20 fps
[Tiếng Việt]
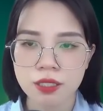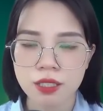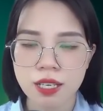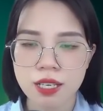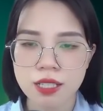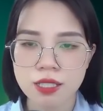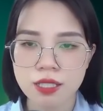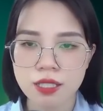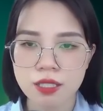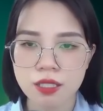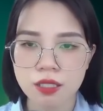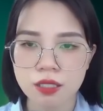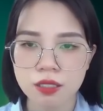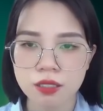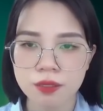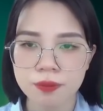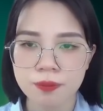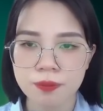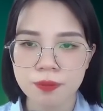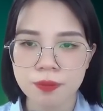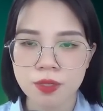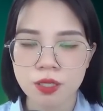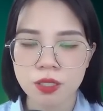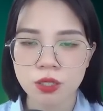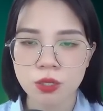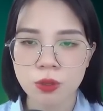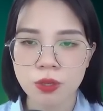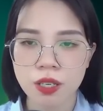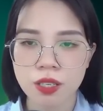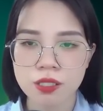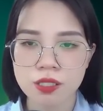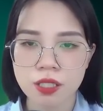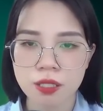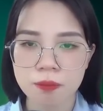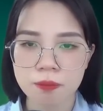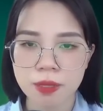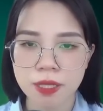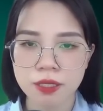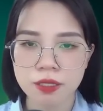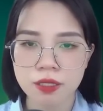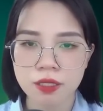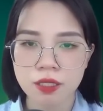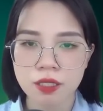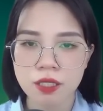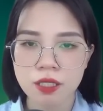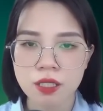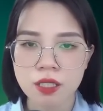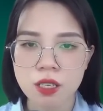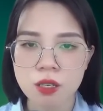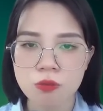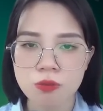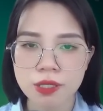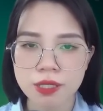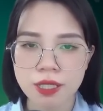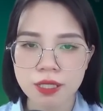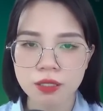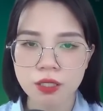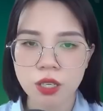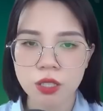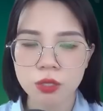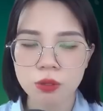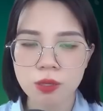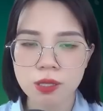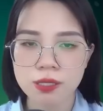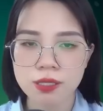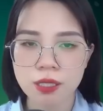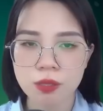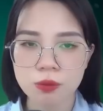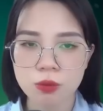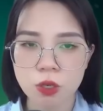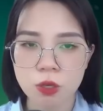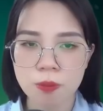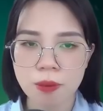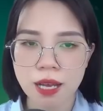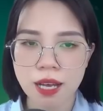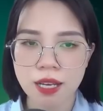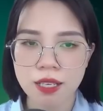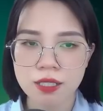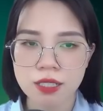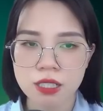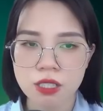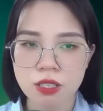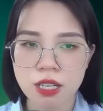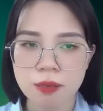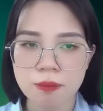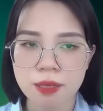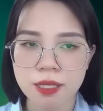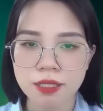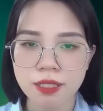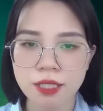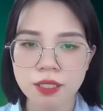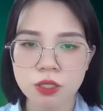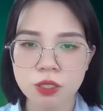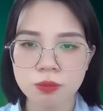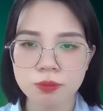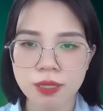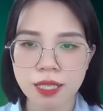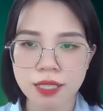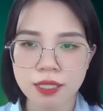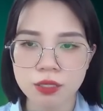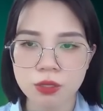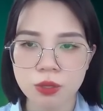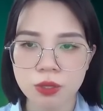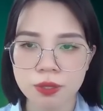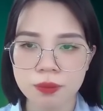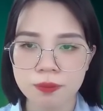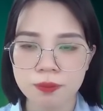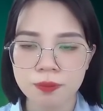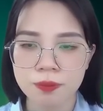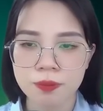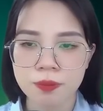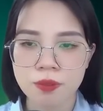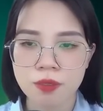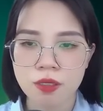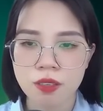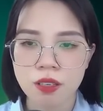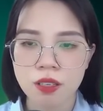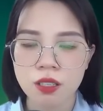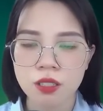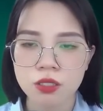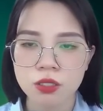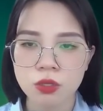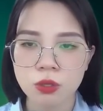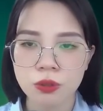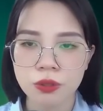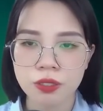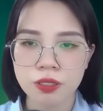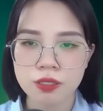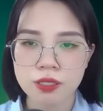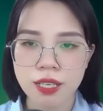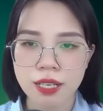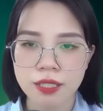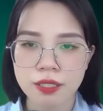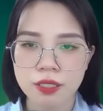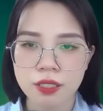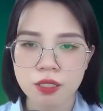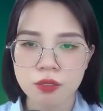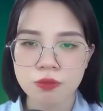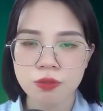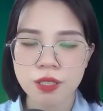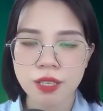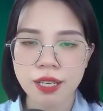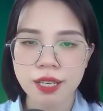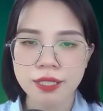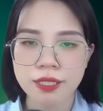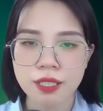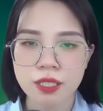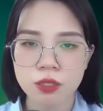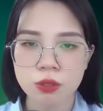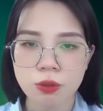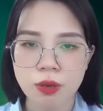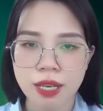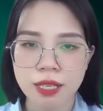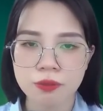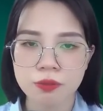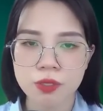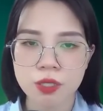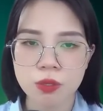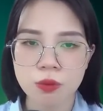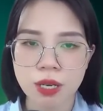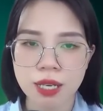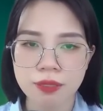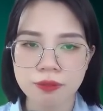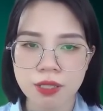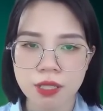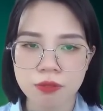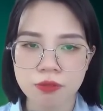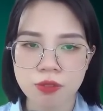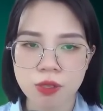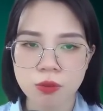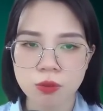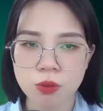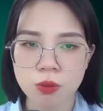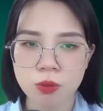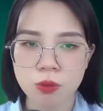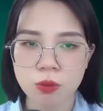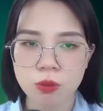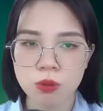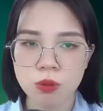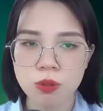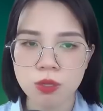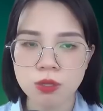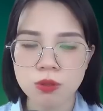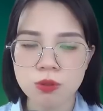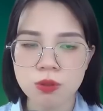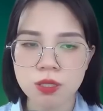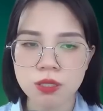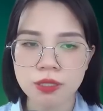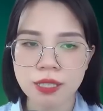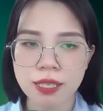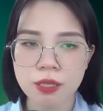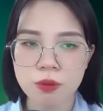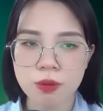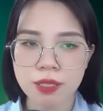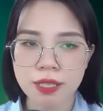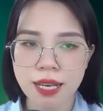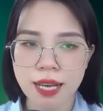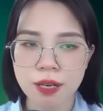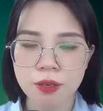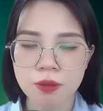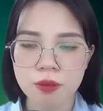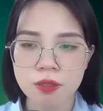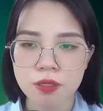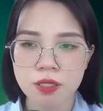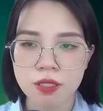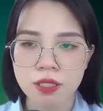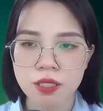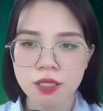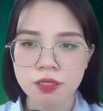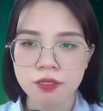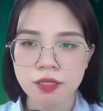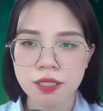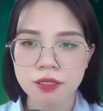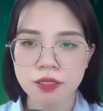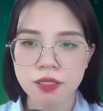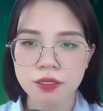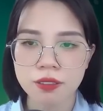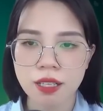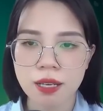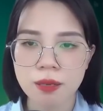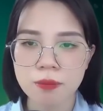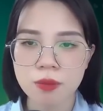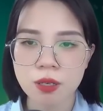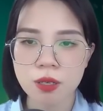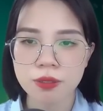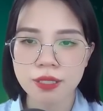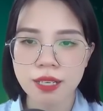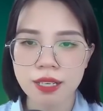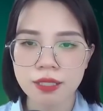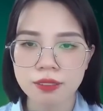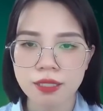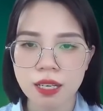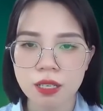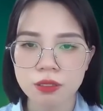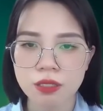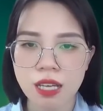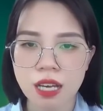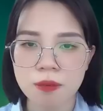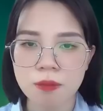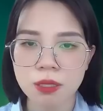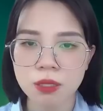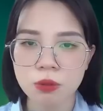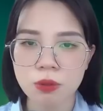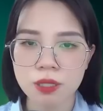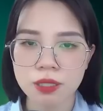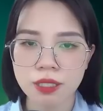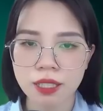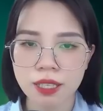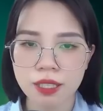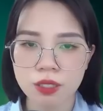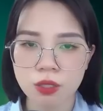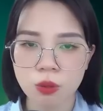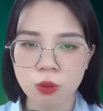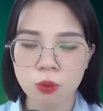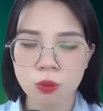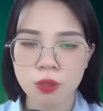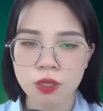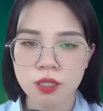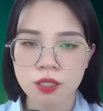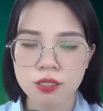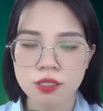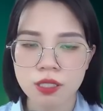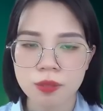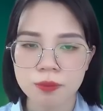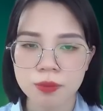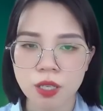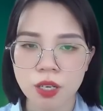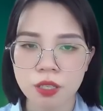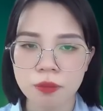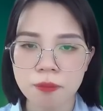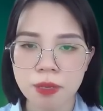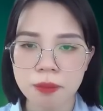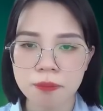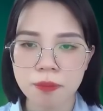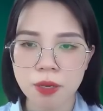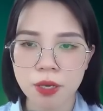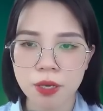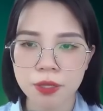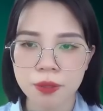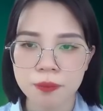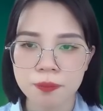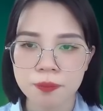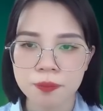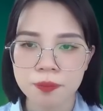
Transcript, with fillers: Cái gì cơ? Tôi hơi giật mình, không phải đã nói tuần sau nộp à, sao lại biến thành hôm nay rồi? Tôi đứng dậy, vừa nghe điện thoại vừa quay về phòng ngủ, luống cuống thay quần áo. Tạ thời Nam còn đang thao thao bất tuyệt kể khổ, giọng nói mệt mỏi.